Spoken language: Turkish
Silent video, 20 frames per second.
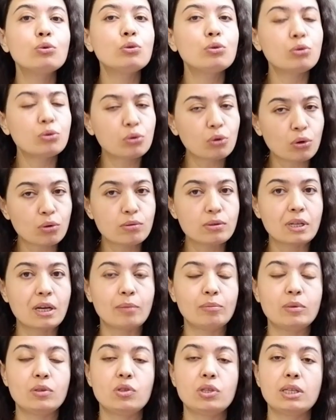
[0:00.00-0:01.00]
Bunu
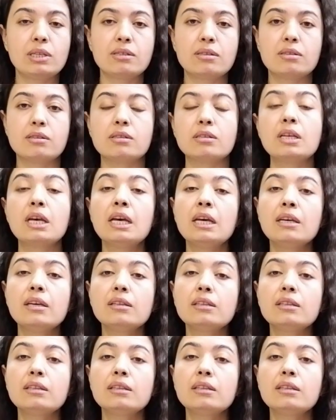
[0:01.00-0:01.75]
gözlemleyeceksiniz.